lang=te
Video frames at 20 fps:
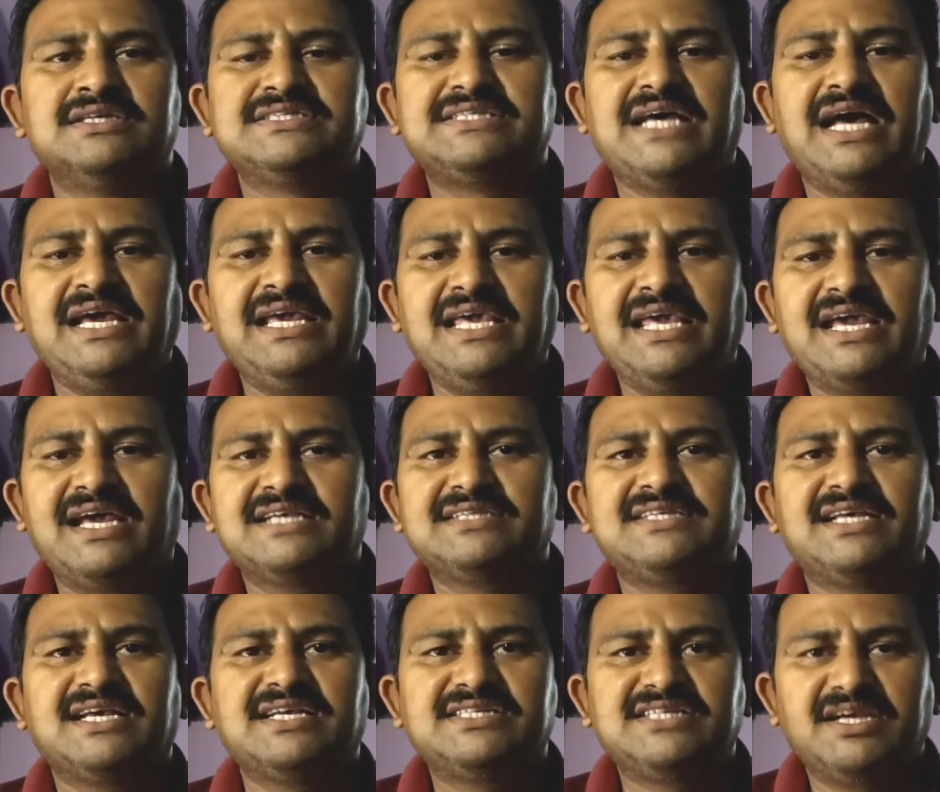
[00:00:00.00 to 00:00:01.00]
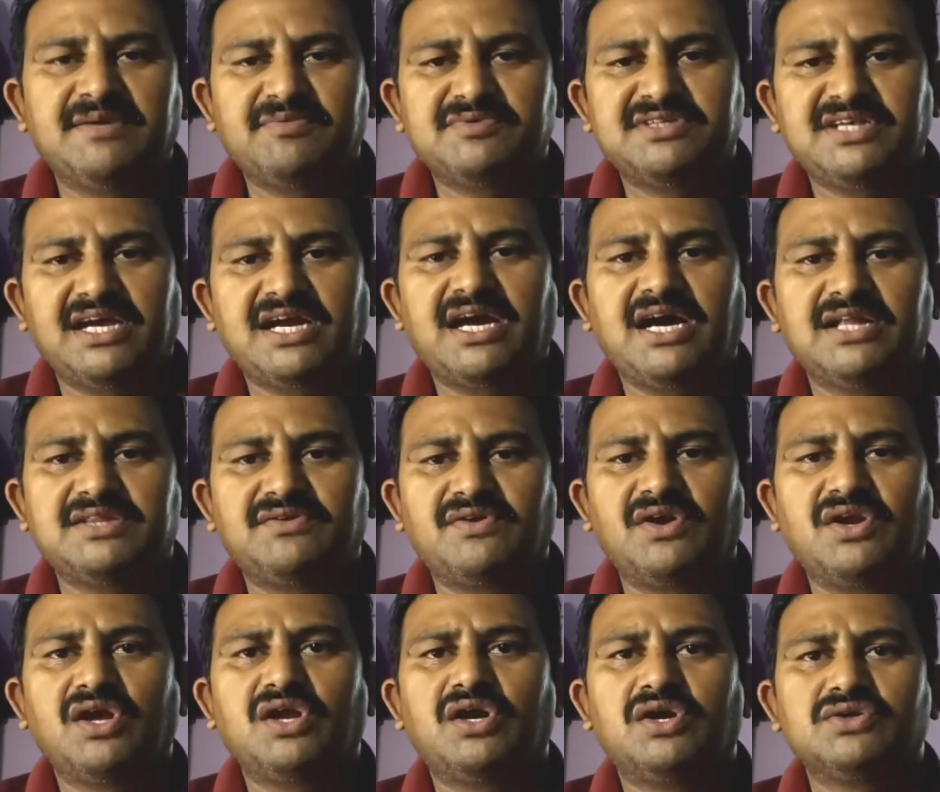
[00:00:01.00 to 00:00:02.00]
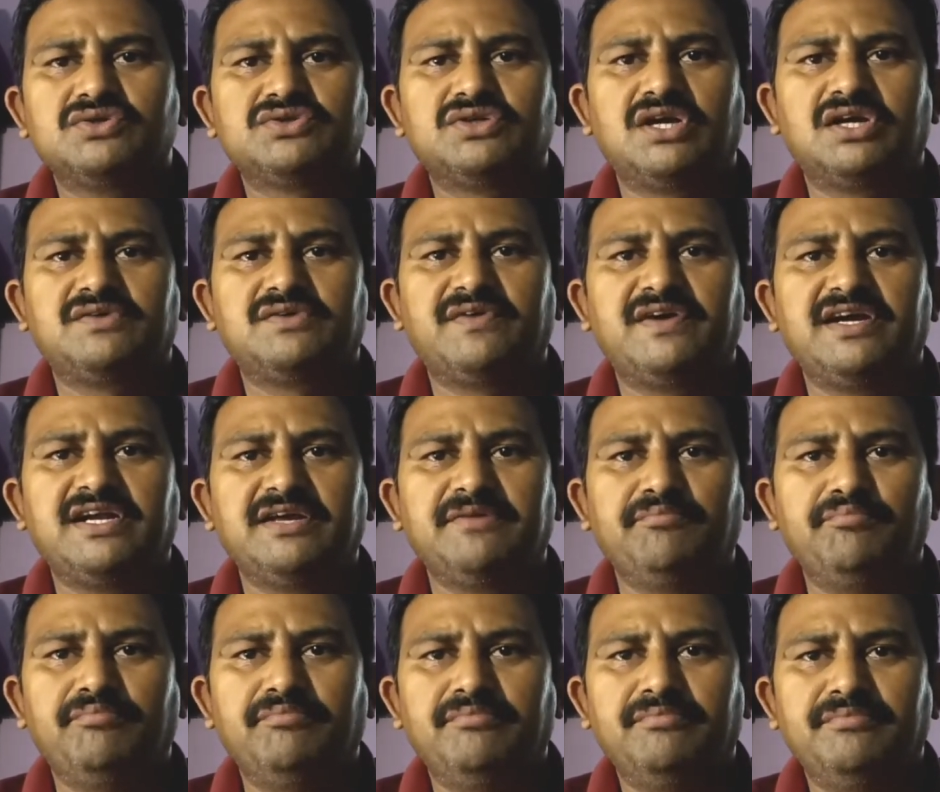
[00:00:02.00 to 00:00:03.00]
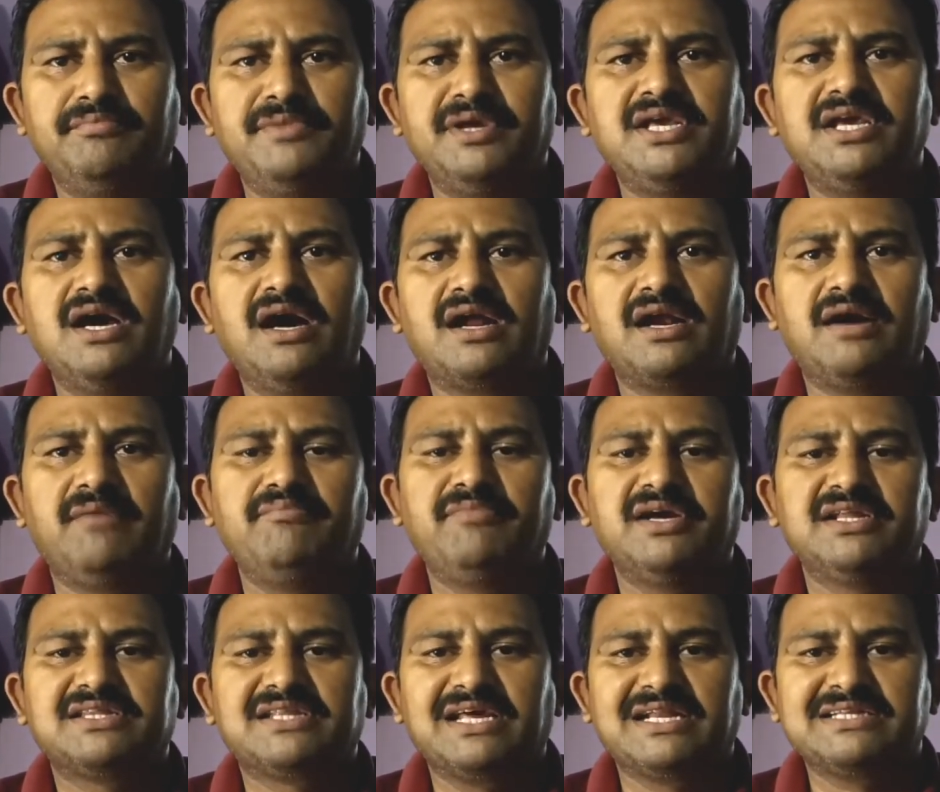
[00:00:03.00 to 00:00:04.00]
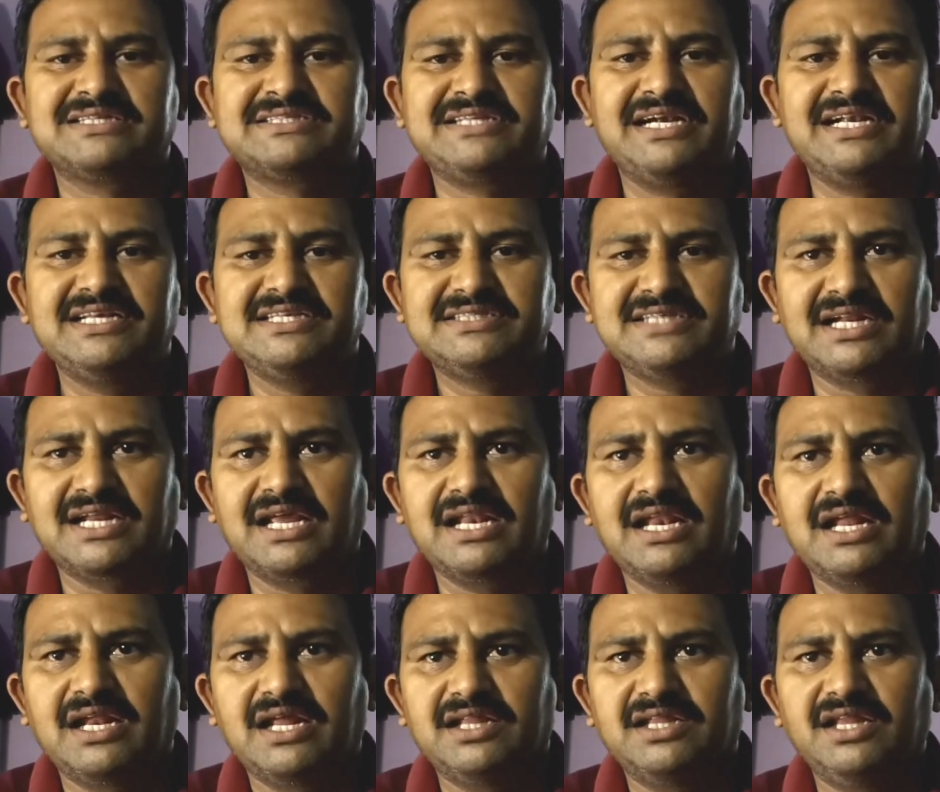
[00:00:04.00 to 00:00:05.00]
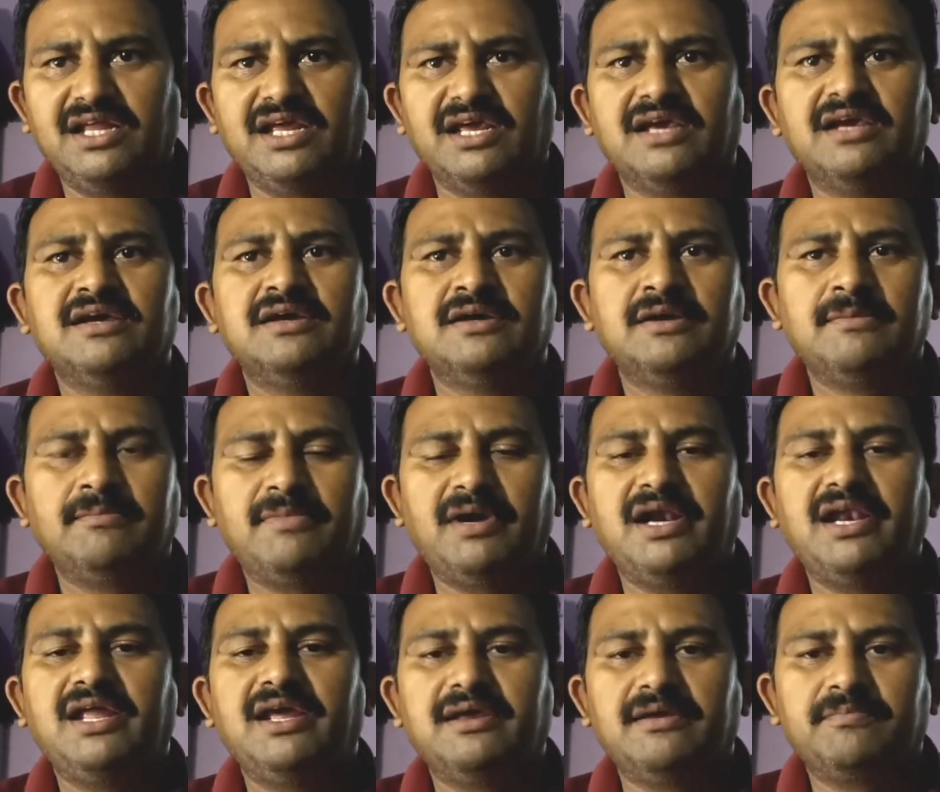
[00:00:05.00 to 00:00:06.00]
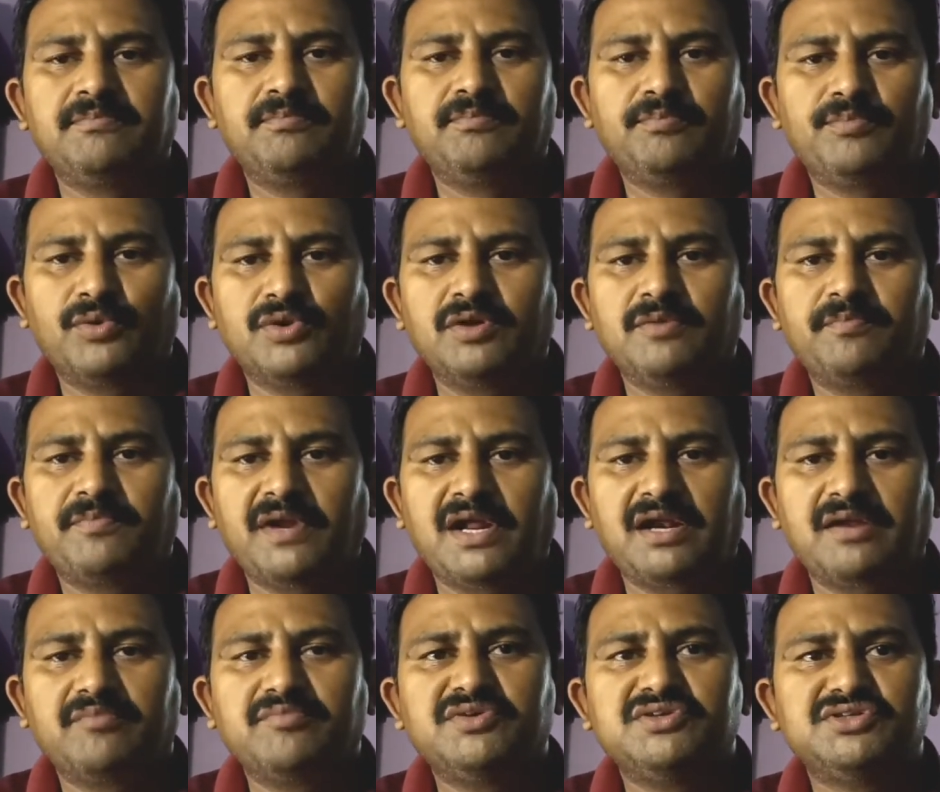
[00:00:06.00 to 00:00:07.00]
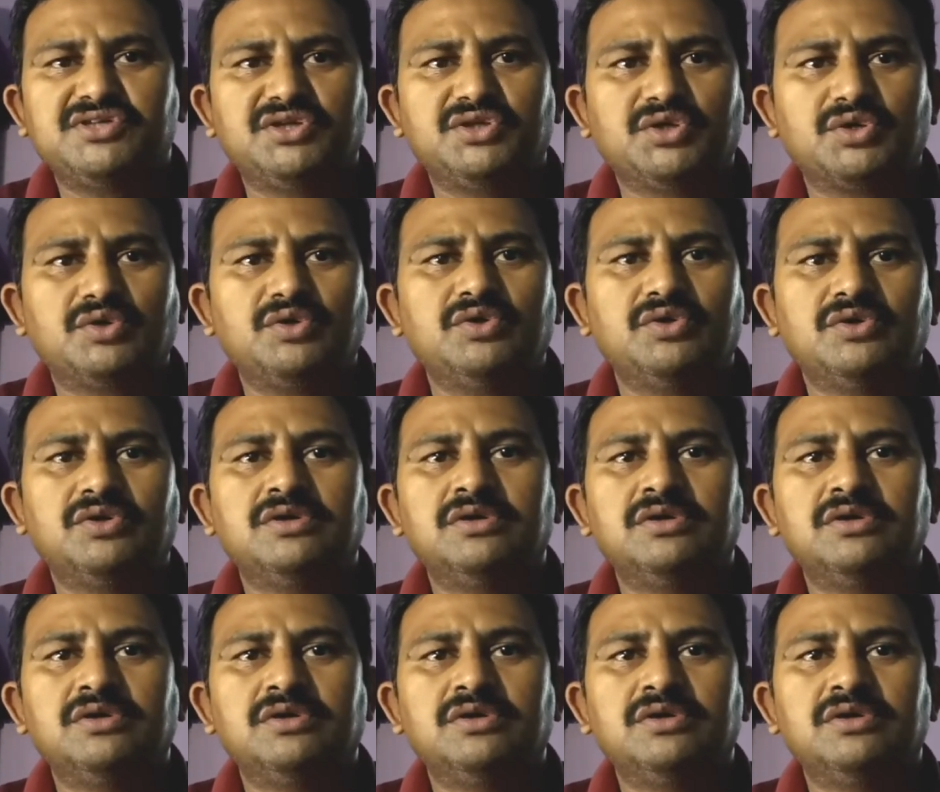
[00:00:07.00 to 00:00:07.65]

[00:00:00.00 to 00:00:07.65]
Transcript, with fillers: సాంఘిక సంక్షేమ శాఖ ఆధ్వర్యంలో నడుస్తున్నటువంటి బిఆర్ అంబేద్కర్ స్టడీ సర్కిల్ అనేది మళ్ళీ పునఃప్రారంభించేందుకు